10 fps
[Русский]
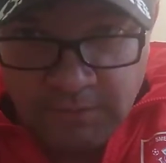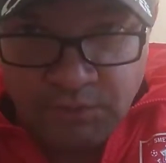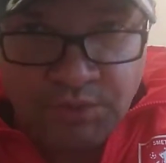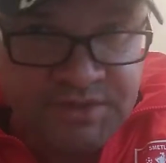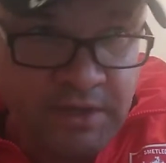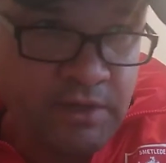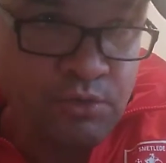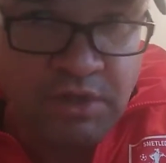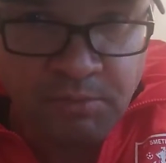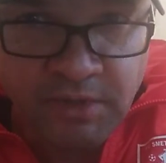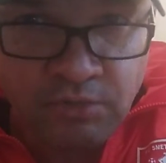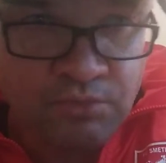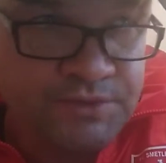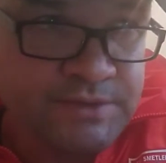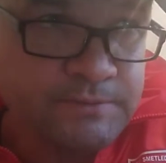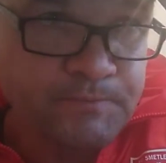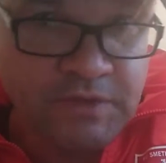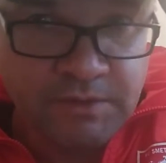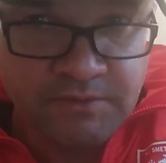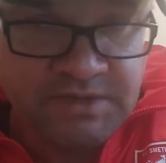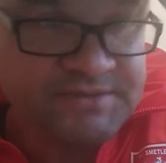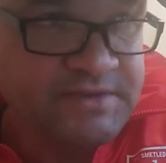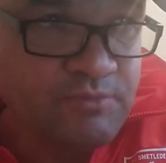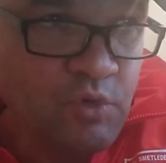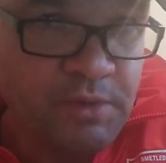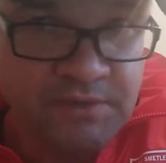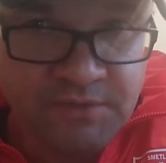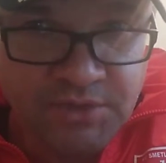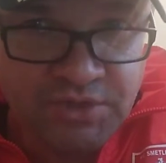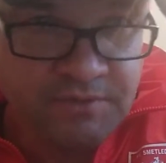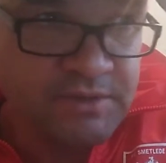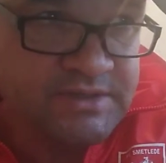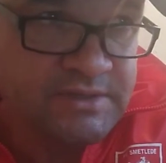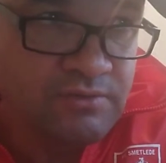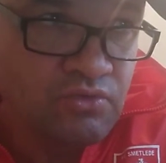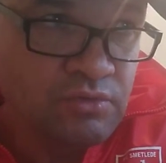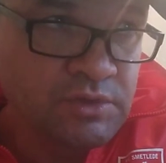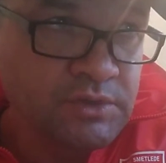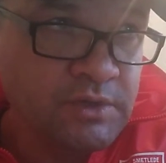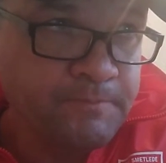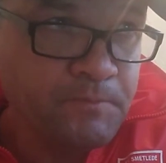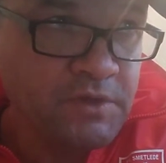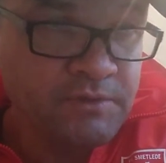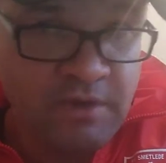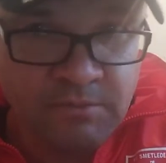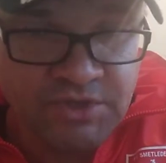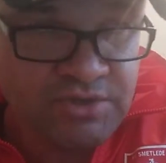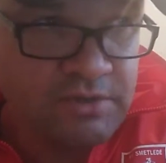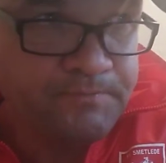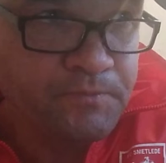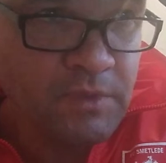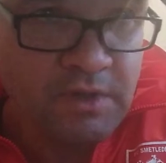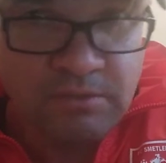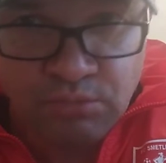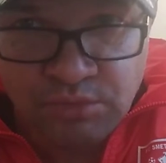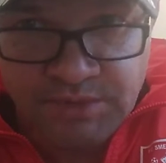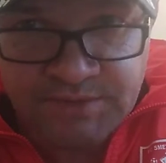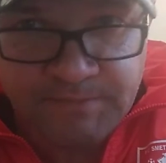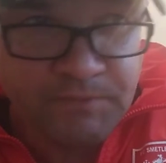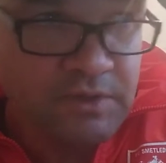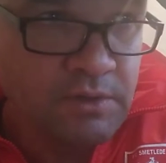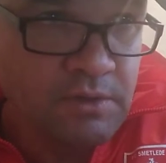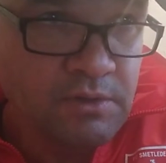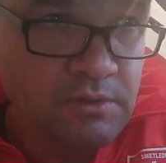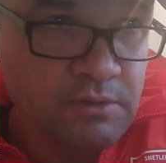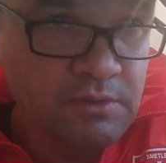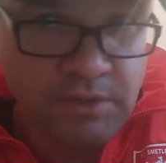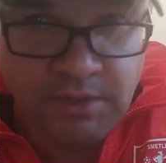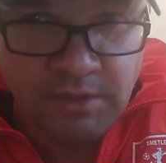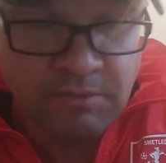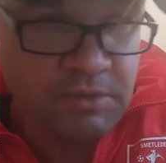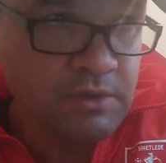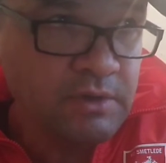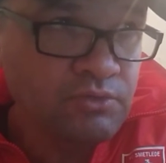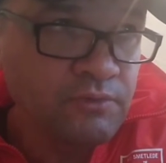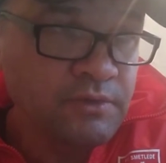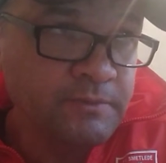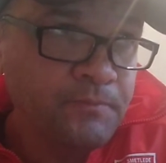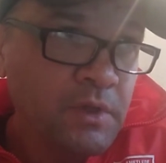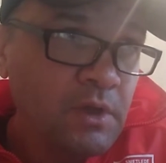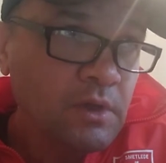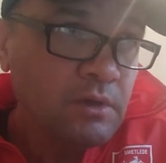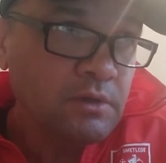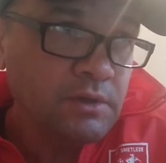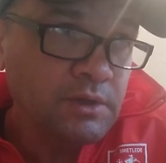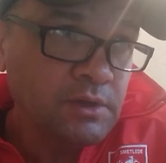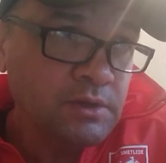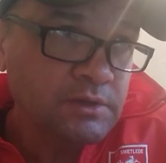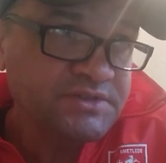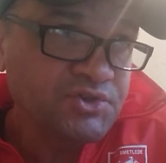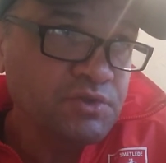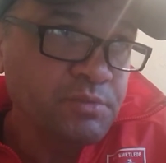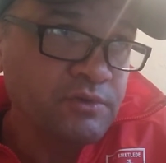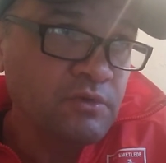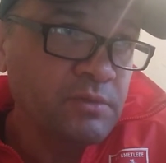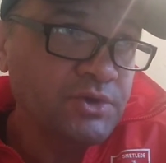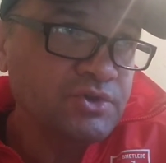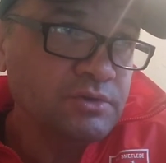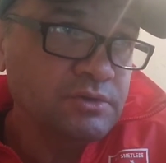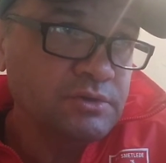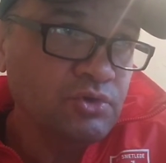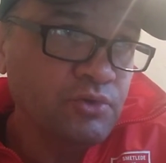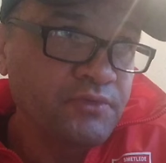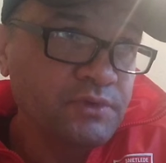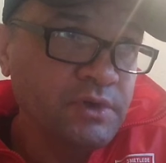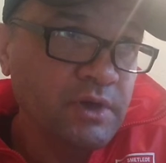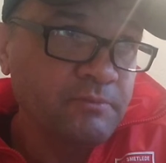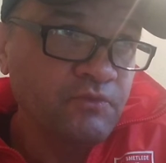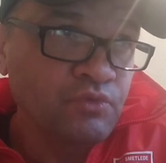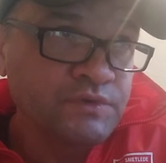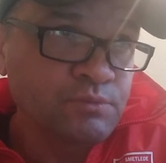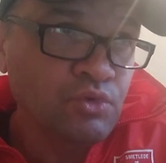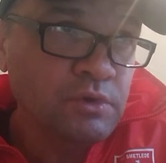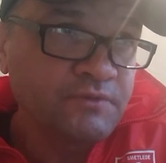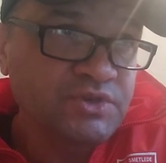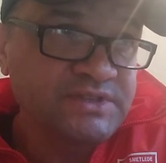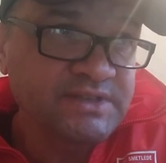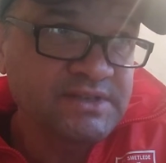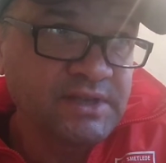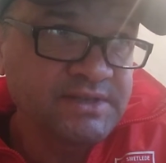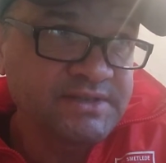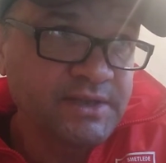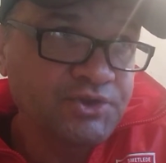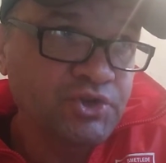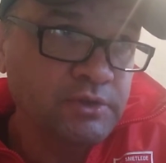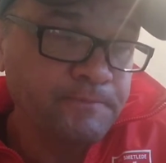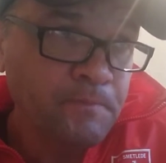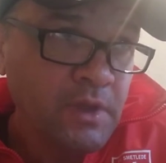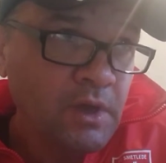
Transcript: Друзья, короткий прогноз 28 э, апреля 2019 года на э, два матча э, Бундеслиги имени Адольфа Гитлера. Значит, первый матч это Хофенхайм-Вольсбург 16.30 начала.